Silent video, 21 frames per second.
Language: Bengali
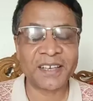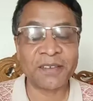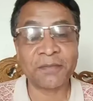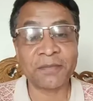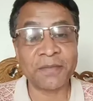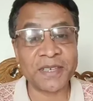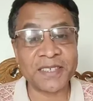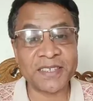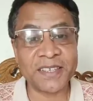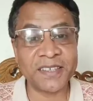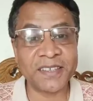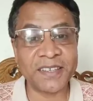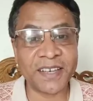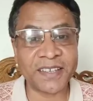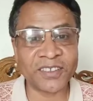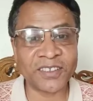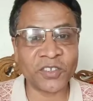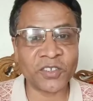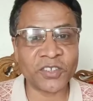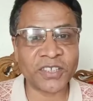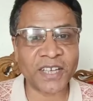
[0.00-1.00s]
মেসি যে
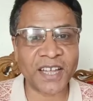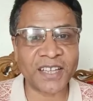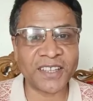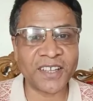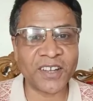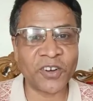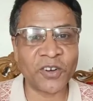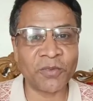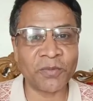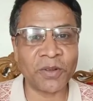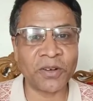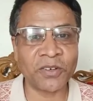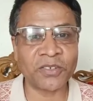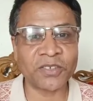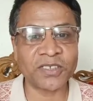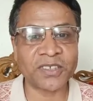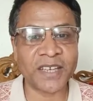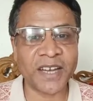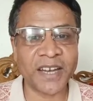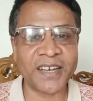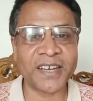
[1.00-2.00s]
একজন সাধারণ মানুষ
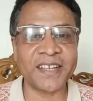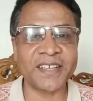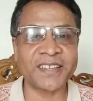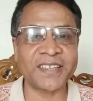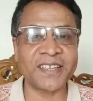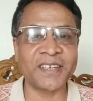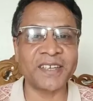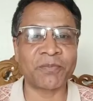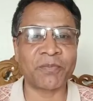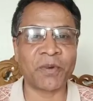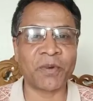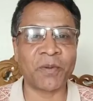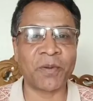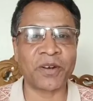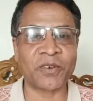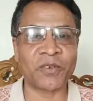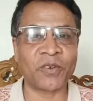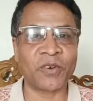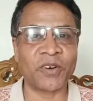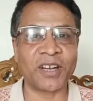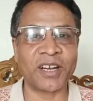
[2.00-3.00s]
সেটাই তিনি প্রমাণ
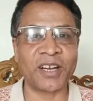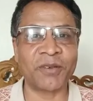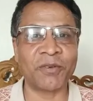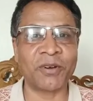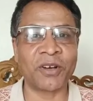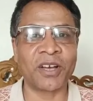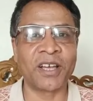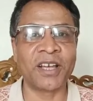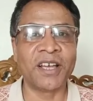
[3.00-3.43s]
করলেন এবং